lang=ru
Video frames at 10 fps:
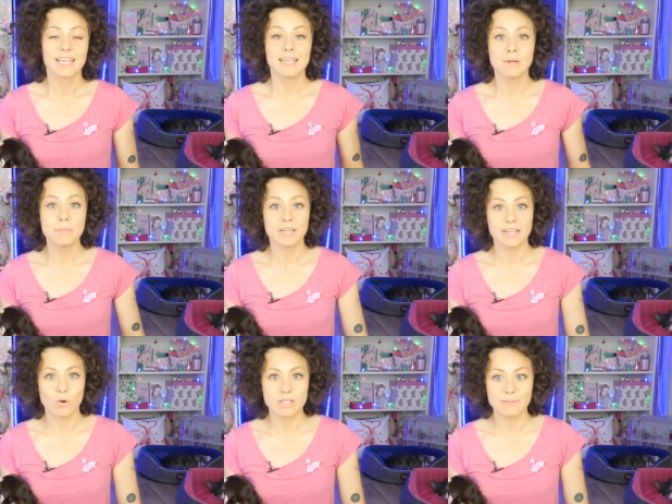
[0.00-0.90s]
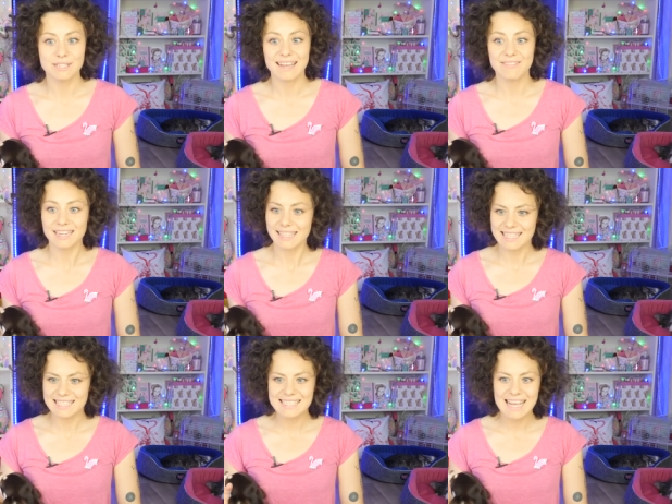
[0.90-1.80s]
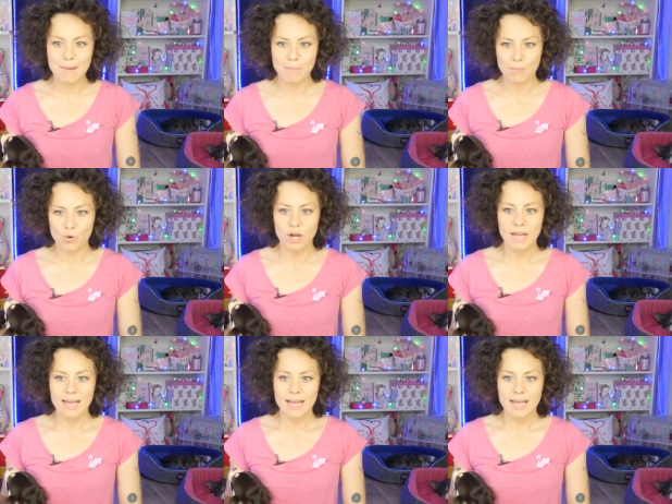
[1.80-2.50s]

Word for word: И мы переходим к, наверное, самому